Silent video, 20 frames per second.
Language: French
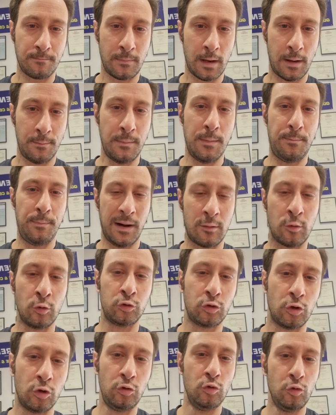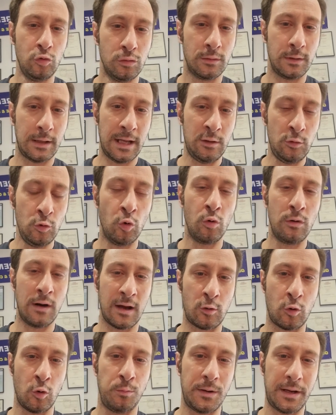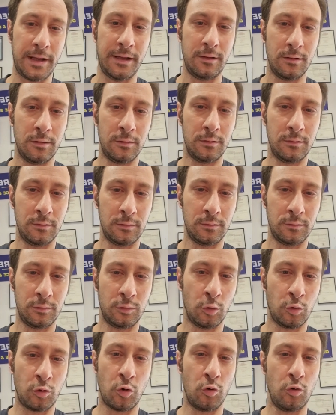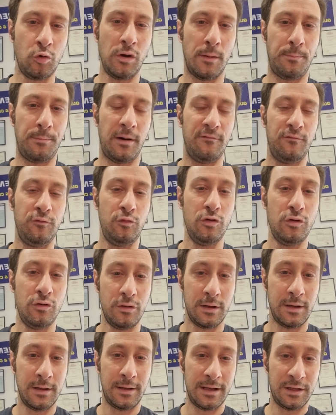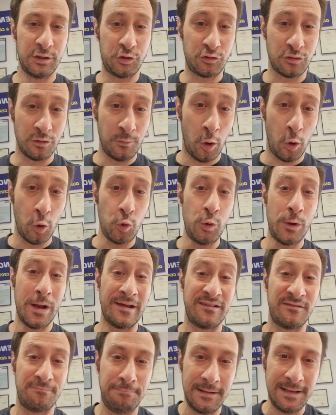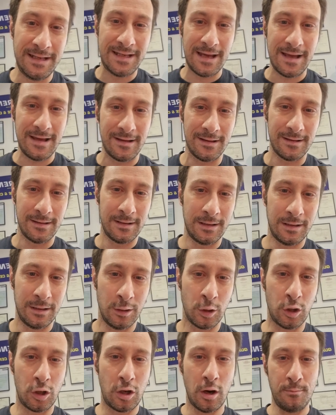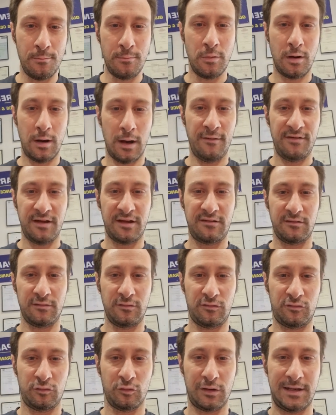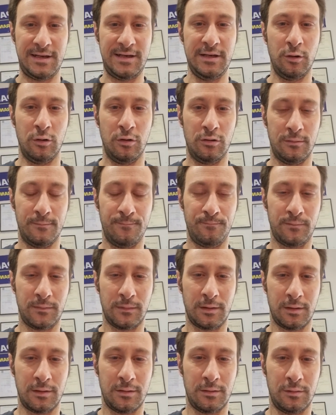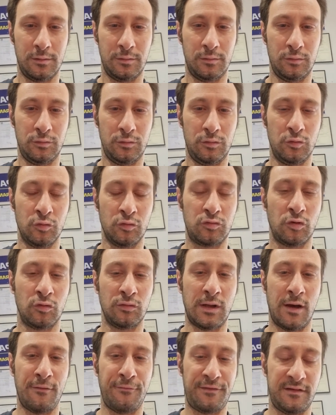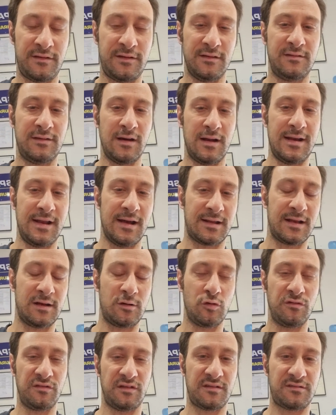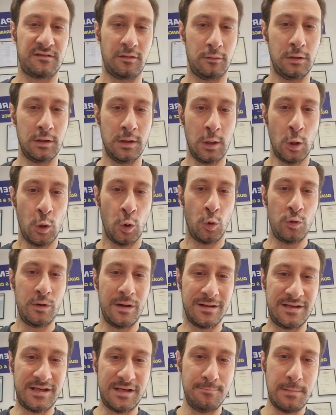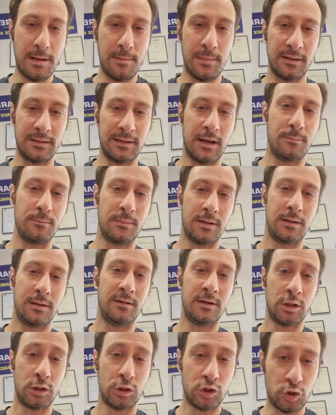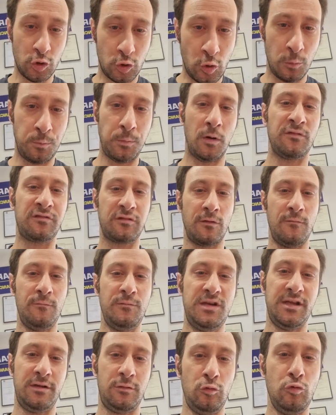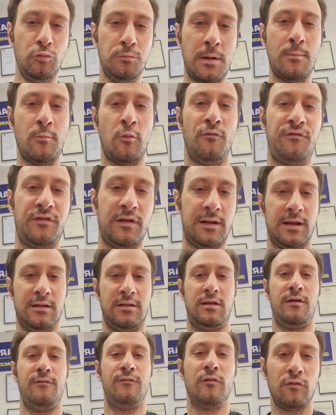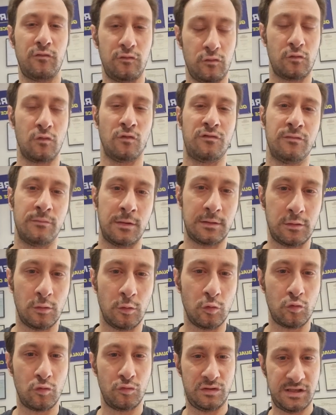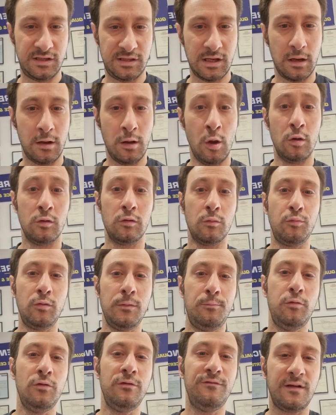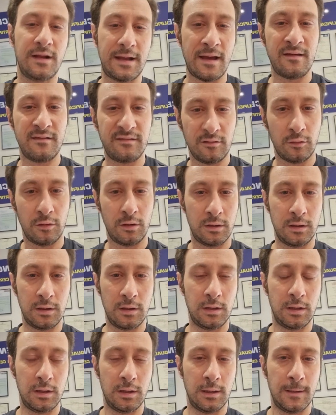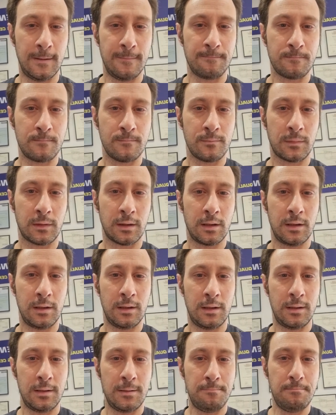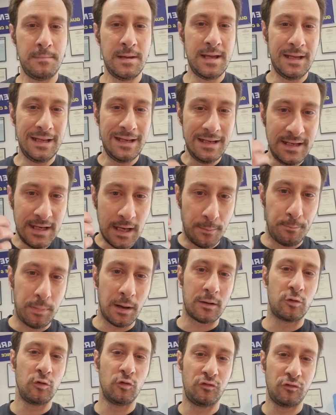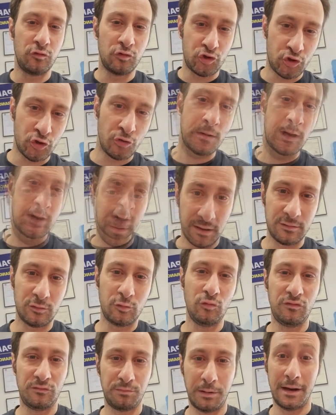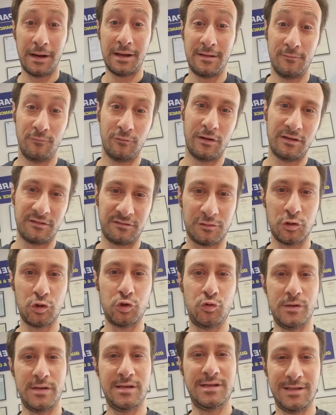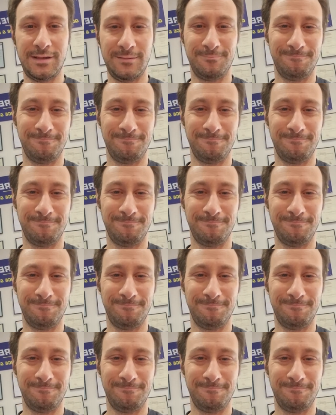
mais pas contre nous. Et nous, on l'a compris. Donc on ne lui a pas voulu. Et justement, on lui a expliqué, comme avec ce client dont on a fait état il y a quelques instants, on lui a dit, mais madame, je comprends ce que vous me dites. Nous-mêmes, on fait de la défense du consommateur au quotidien depuis plus de 15 ans. Mais il n'y a pas que ce chemin-là, tous pareils. Voilà ce que je lui ai dit.